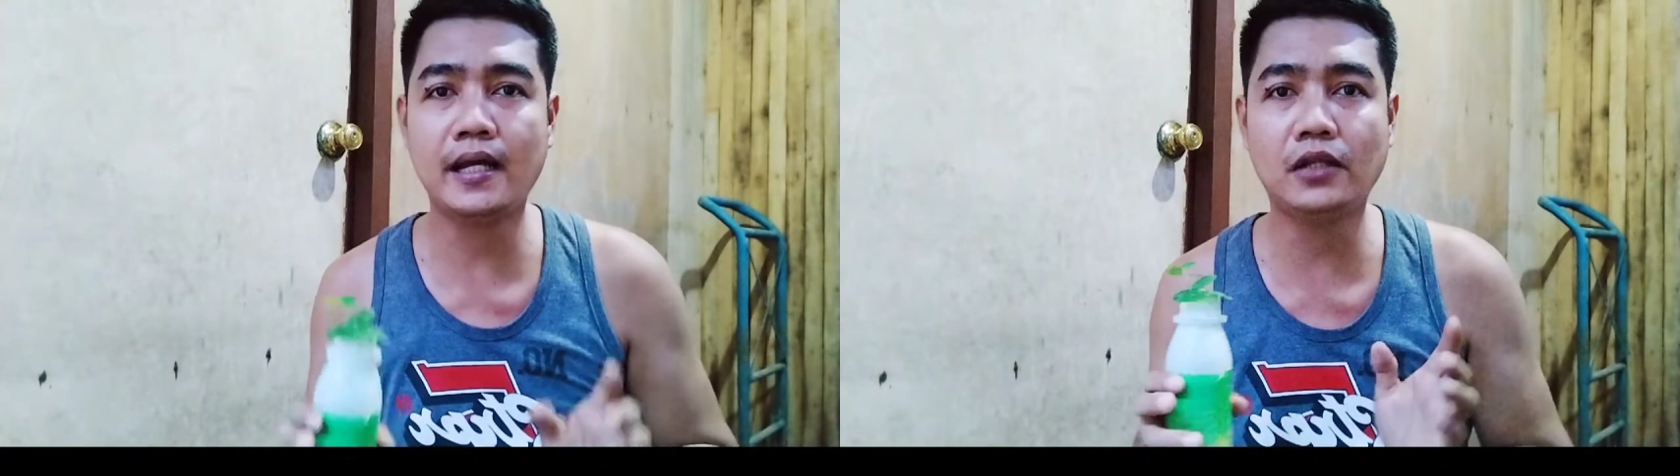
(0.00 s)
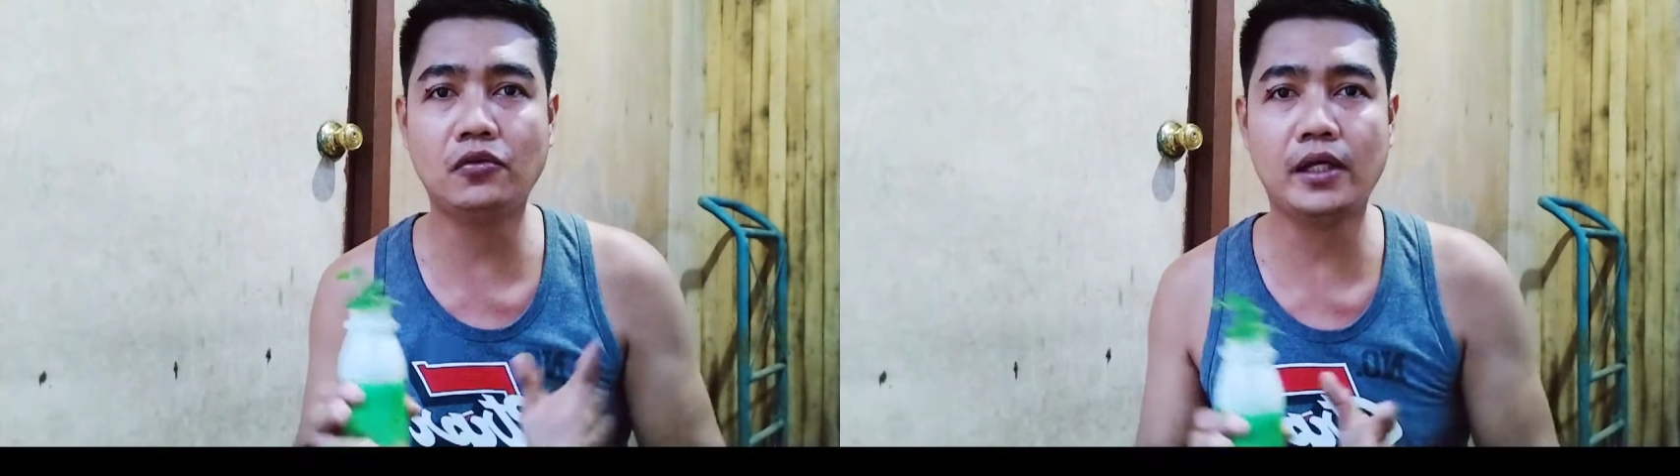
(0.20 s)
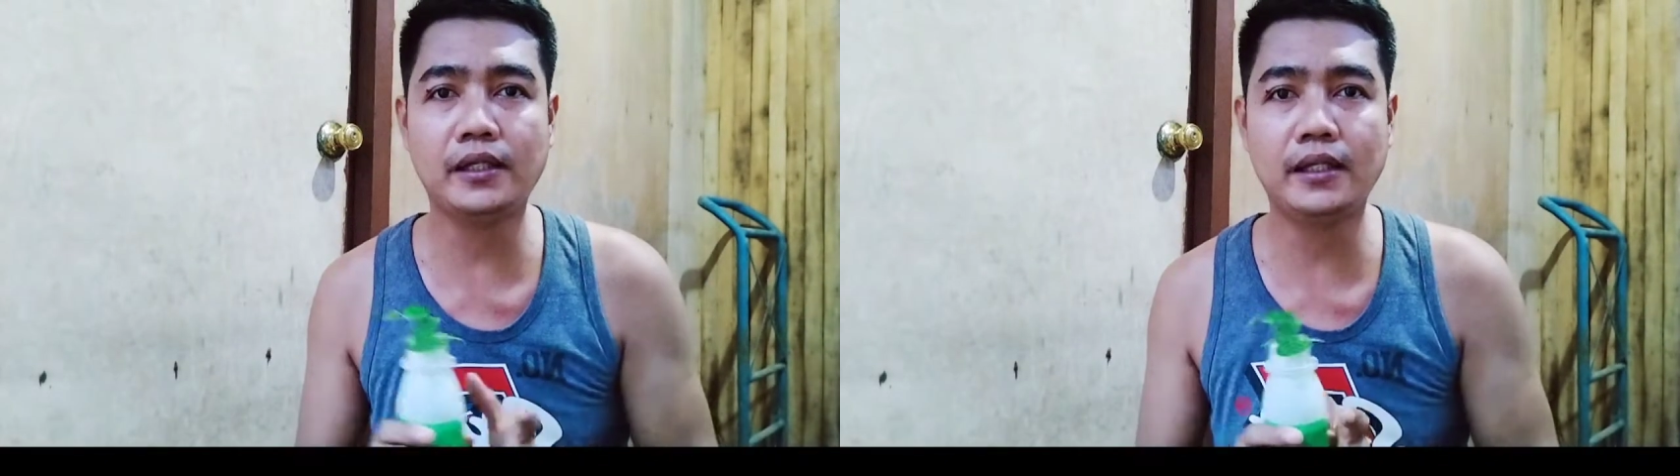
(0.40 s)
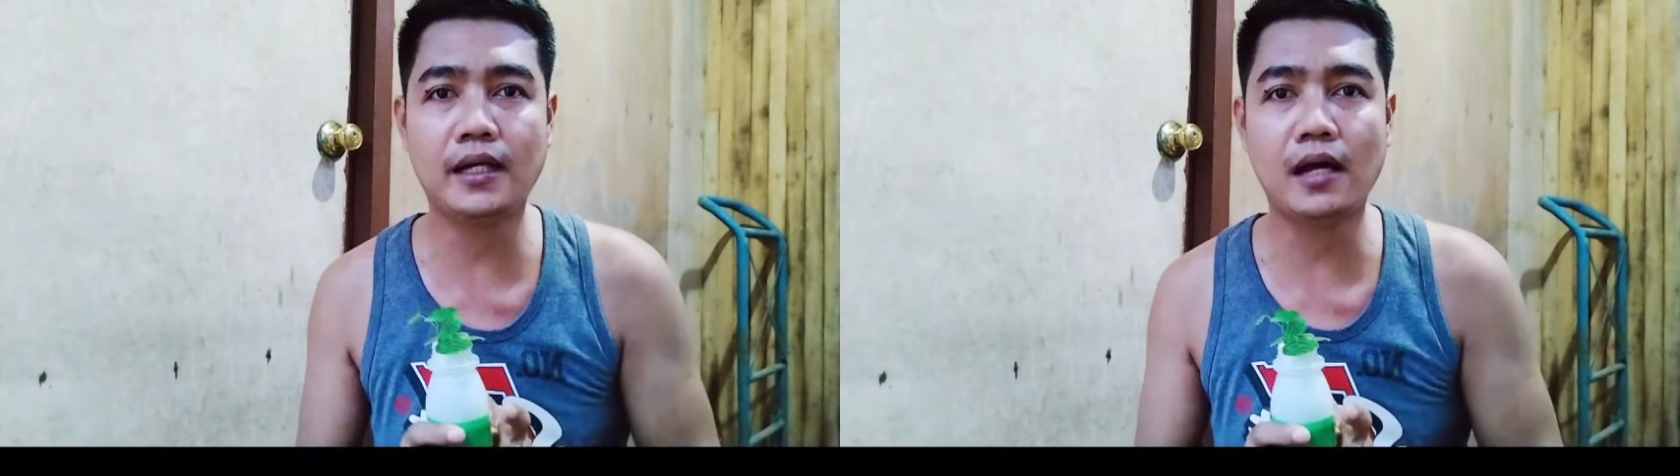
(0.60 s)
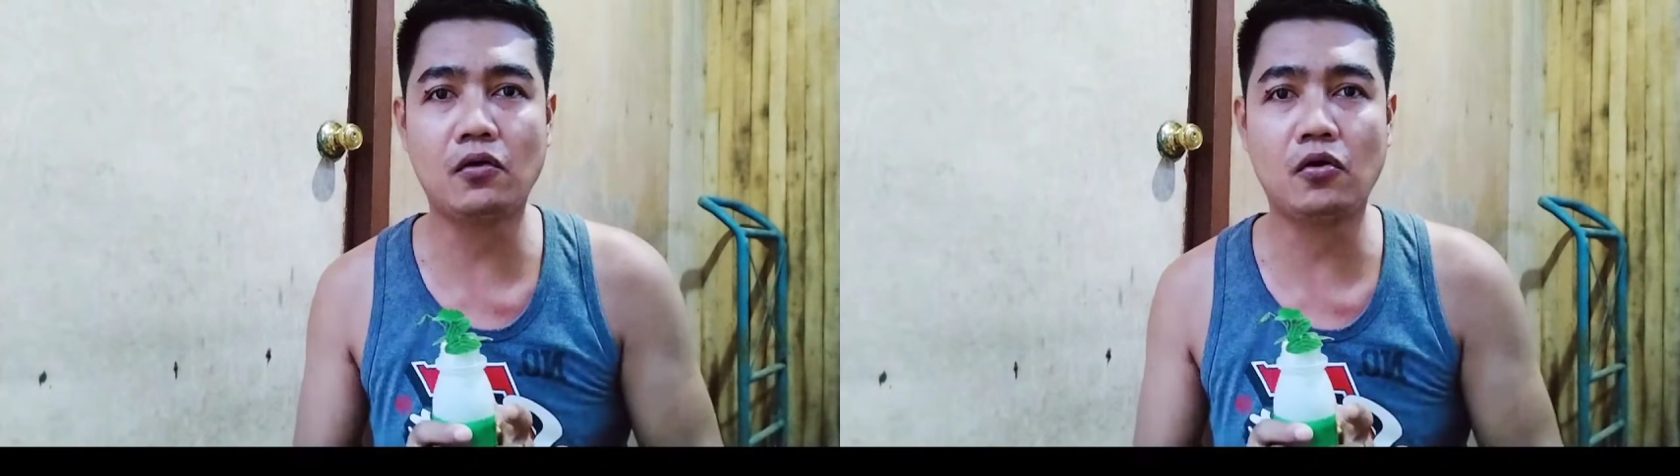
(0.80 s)
ito ay dinala
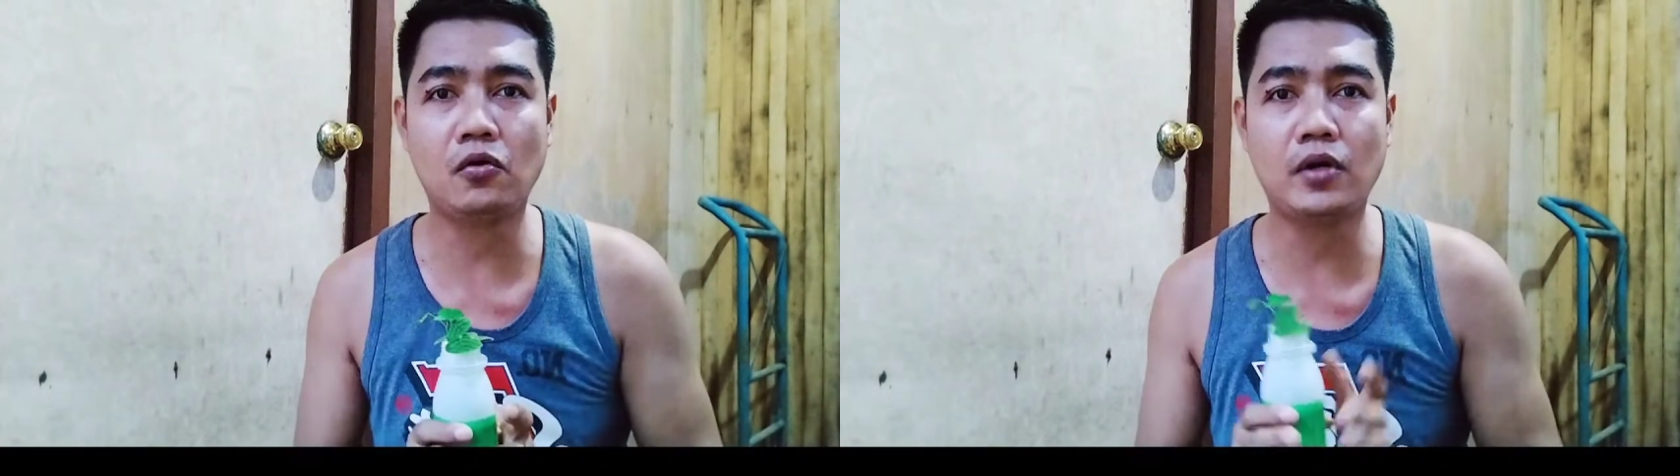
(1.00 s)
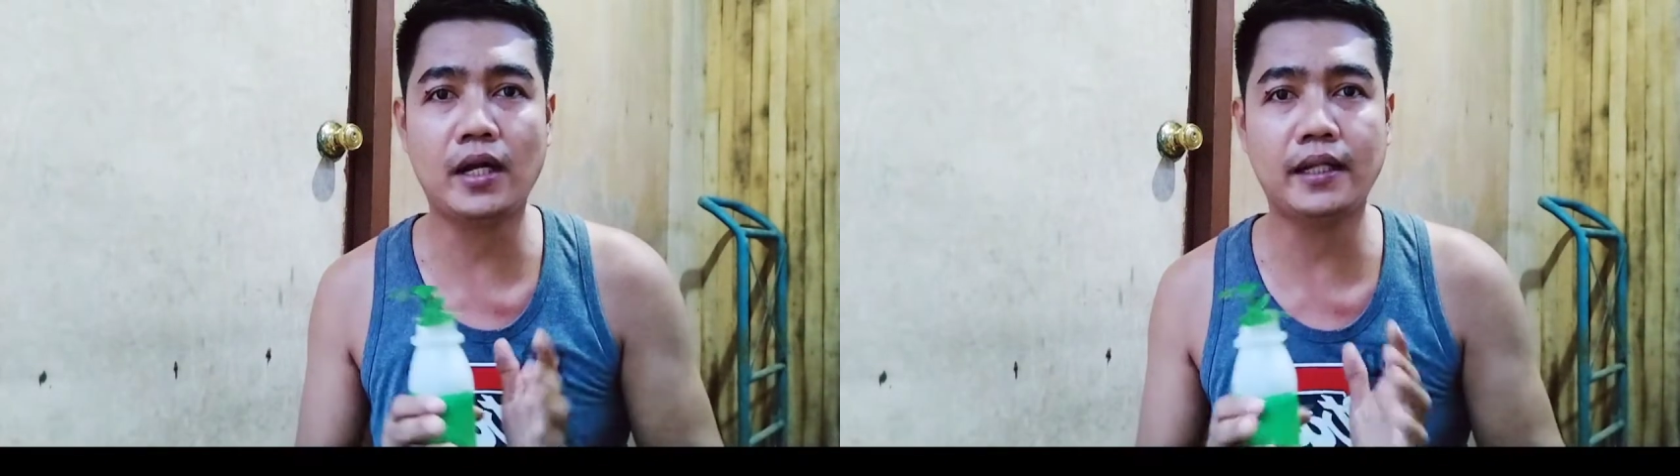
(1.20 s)
ko mula